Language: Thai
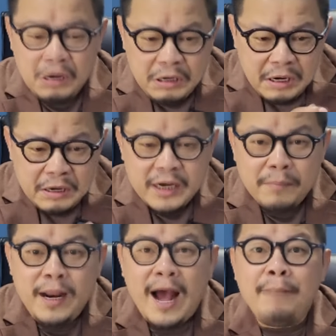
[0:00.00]
เรื่องเรือ
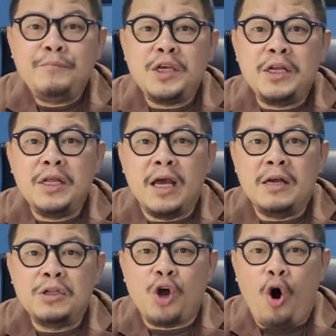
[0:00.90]
ดำน้ำจีนเนี่ย
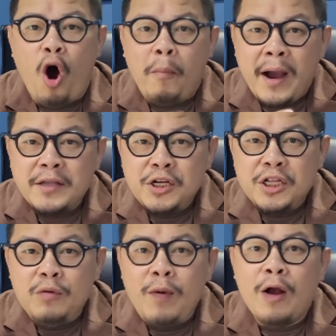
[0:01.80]
จะออกมาชนิด
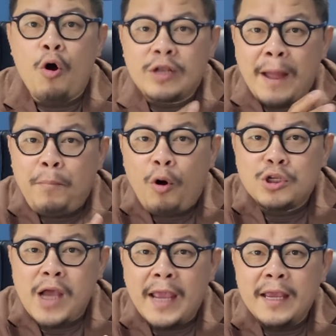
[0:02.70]
ที่ว่ากองทัพพอใจ